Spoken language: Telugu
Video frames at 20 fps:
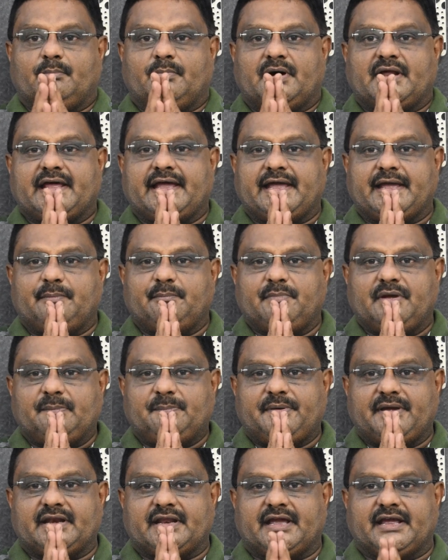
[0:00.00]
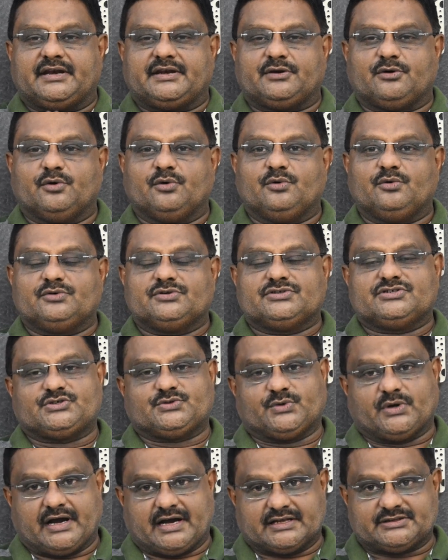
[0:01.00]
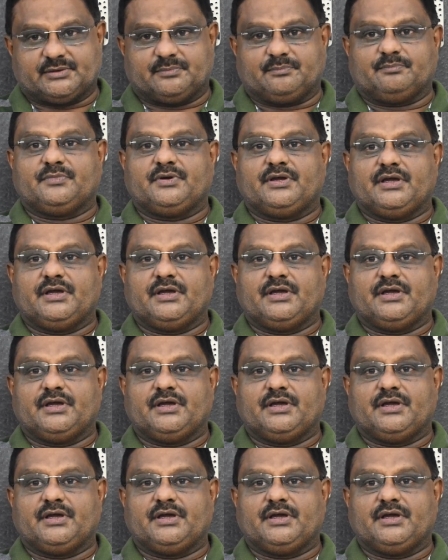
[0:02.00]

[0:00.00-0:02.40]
మన ఎంబీపీ నైన్కు స్వాగతం